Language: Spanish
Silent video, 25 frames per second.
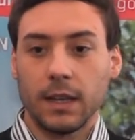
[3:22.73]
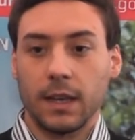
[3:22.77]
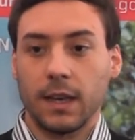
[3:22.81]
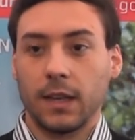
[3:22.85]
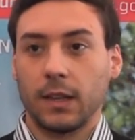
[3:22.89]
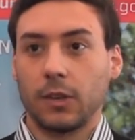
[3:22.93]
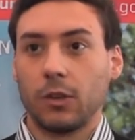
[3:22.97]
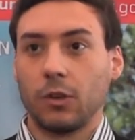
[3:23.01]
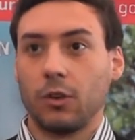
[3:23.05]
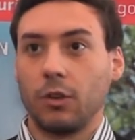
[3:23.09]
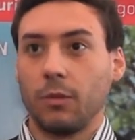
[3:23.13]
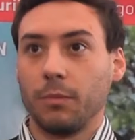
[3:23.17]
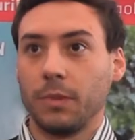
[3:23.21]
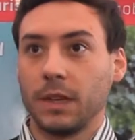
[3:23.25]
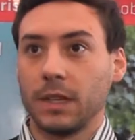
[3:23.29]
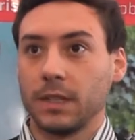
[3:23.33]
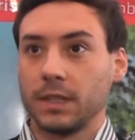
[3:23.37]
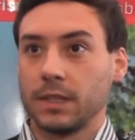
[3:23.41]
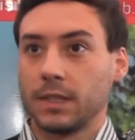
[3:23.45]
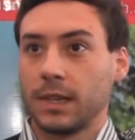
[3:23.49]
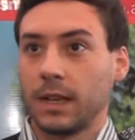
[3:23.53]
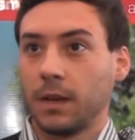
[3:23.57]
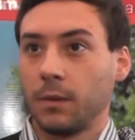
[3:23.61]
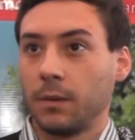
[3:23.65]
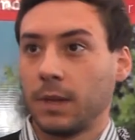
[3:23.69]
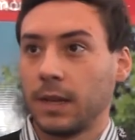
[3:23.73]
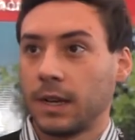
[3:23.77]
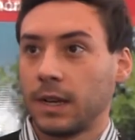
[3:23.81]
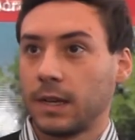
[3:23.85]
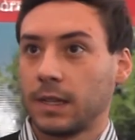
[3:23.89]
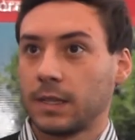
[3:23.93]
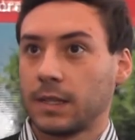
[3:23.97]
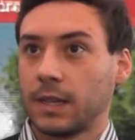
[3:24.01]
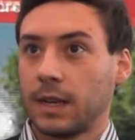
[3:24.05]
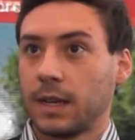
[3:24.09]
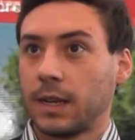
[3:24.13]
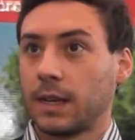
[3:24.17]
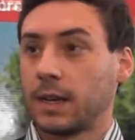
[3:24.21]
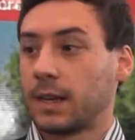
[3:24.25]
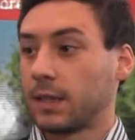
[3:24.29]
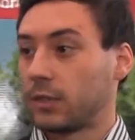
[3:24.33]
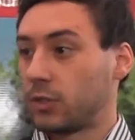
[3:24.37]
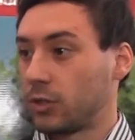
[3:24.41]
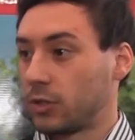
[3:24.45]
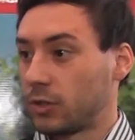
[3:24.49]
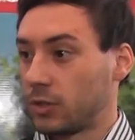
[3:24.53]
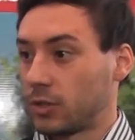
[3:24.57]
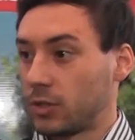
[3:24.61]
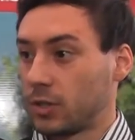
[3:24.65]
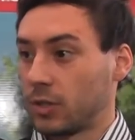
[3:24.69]
Esto comienza el viernes a las
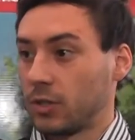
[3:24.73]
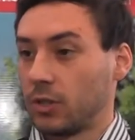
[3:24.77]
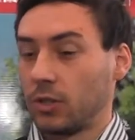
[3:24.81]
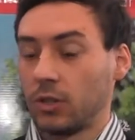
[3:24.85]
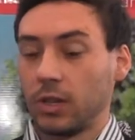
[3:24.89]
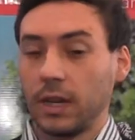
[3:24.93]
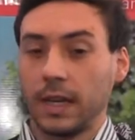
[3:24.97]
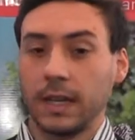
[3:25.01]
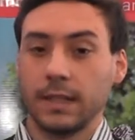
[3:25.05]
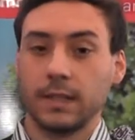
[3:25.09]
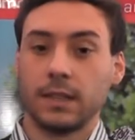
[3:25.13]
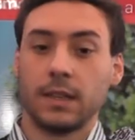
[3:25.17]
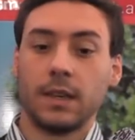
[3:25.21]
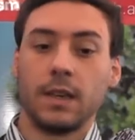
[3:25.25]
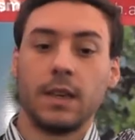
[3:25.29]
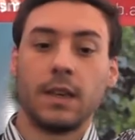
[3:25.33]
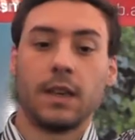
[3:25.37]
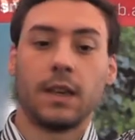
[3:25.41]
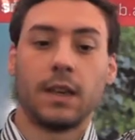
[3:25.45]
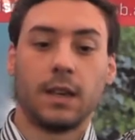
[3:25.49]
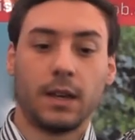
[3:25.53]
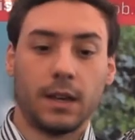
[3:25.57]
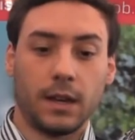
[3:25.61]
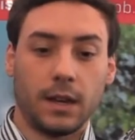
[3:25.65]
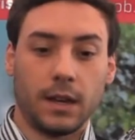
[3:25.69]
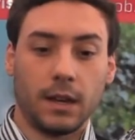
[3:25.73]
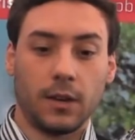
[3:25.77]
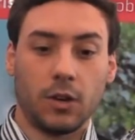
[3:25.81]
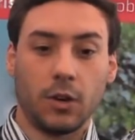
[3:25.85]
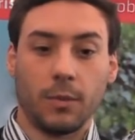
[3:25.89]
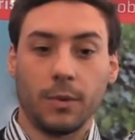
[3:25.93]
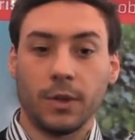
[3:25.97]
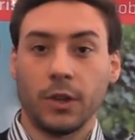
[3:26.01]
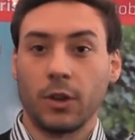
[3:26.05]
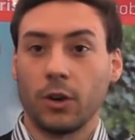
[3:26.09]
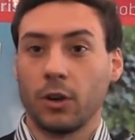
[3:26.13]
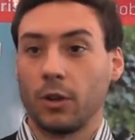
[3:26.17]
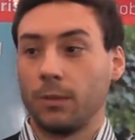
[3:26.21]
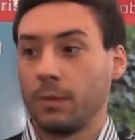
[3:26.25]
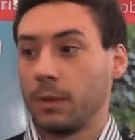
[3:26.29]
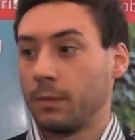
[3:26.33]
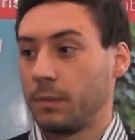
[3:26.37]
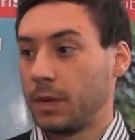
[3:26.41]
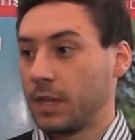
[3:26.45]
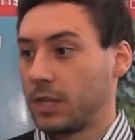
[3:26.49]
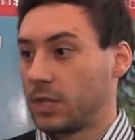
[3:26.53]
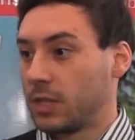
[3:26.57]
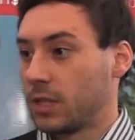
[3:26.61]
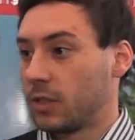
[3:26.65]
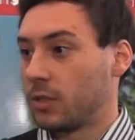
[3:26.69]
14 horas en el comedor Los
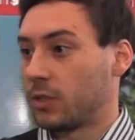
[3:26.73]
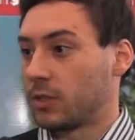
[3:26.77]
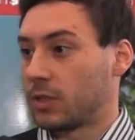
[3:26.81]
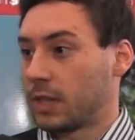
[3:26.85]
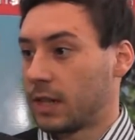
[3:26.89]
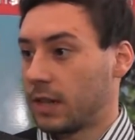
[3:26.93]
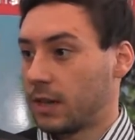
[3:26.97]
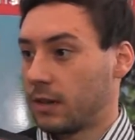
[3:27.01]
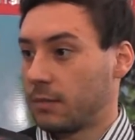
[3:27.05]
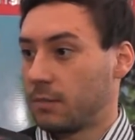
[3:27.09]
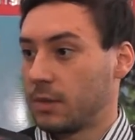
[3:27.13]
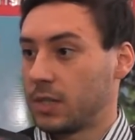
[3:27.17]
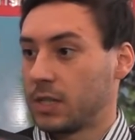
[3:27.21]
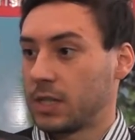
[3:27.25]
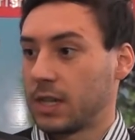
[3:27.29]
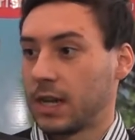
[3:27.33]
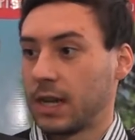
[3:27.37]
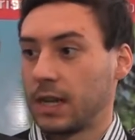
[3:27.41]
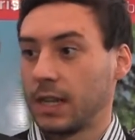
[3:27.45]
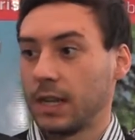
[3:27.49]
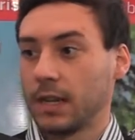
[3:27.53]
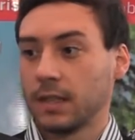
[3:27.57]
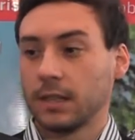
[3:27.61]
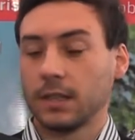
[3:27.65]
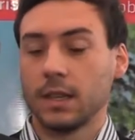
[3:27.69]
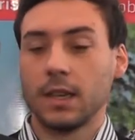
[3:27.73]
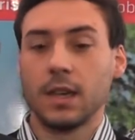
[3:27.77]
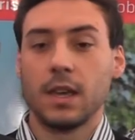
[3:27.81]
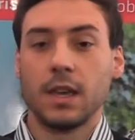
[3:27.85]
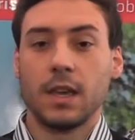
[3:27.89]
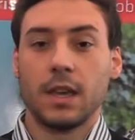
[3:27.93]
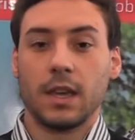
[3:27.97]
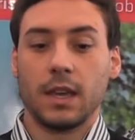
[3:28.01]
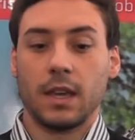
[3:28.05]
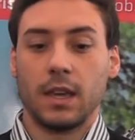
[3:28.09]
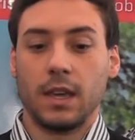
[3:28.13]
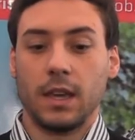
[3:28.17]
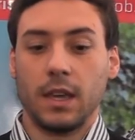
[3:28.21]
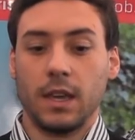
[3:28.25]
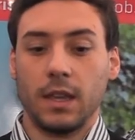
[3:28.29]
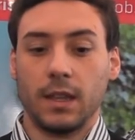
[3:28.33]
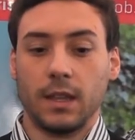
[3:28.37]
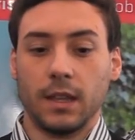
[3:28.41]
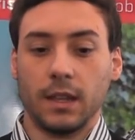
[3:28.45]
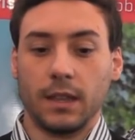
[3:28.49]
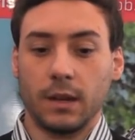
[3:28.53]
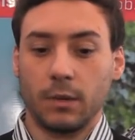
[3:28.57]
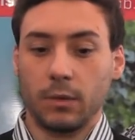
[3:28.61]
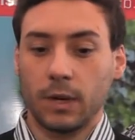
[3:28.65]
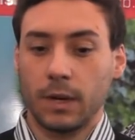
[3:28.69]
Membrillitos, ahí en Villarias, y
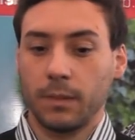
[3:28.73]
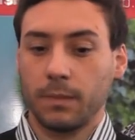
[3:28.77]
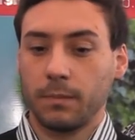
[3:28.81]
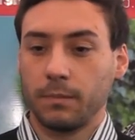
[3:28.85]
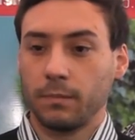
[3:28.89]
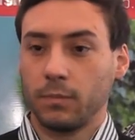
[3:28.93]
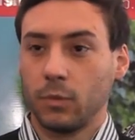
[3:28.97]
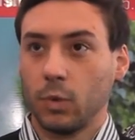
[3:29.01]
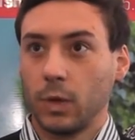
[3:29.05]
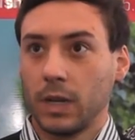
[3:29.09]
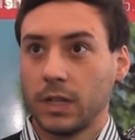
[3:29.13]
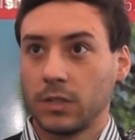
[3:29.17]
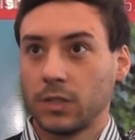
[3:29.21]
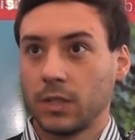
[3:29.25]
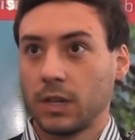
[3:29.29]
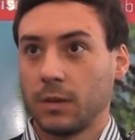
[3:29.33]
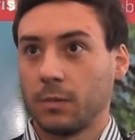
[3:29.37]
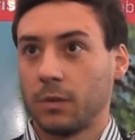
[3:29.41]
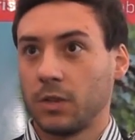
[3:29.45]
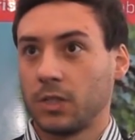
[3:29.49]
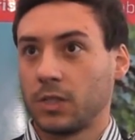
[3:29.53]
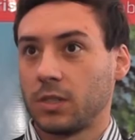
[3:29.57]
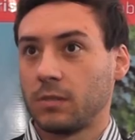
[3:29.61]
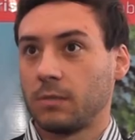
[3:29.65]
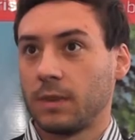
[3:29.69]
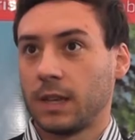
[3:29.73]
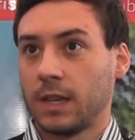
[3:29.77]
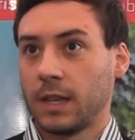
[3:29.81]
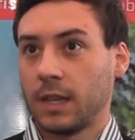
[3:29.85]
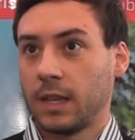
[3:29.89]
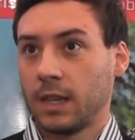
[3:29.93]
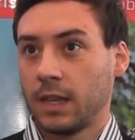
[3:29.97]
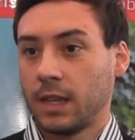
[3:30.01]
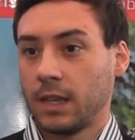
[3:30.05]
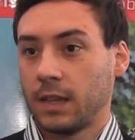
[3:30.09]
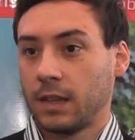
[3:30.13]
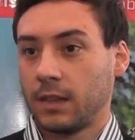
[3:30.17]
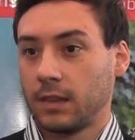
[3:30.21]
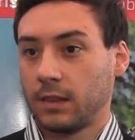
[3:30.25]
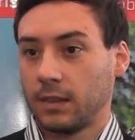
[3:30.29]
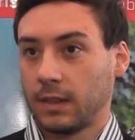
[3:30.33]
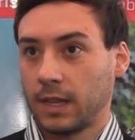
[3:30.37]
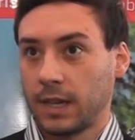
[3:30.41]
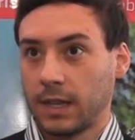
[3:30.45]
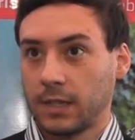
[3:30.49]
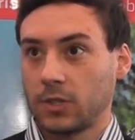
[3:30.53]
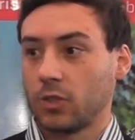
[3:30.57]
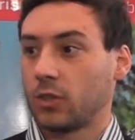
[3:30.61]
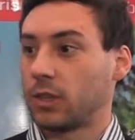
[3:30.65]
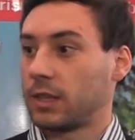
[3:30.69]
tendrá una duración aproximada de
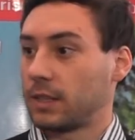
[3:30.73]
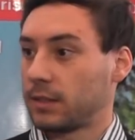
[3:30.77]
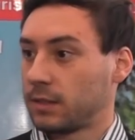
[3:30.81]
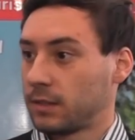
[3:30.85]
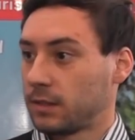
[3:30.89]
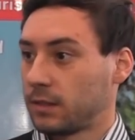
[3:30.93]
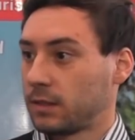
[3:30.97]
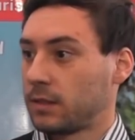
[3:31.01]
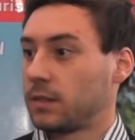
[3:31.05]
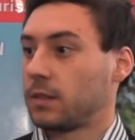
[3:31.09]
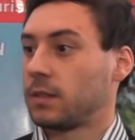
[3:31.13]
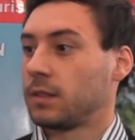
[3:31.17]
3 horas.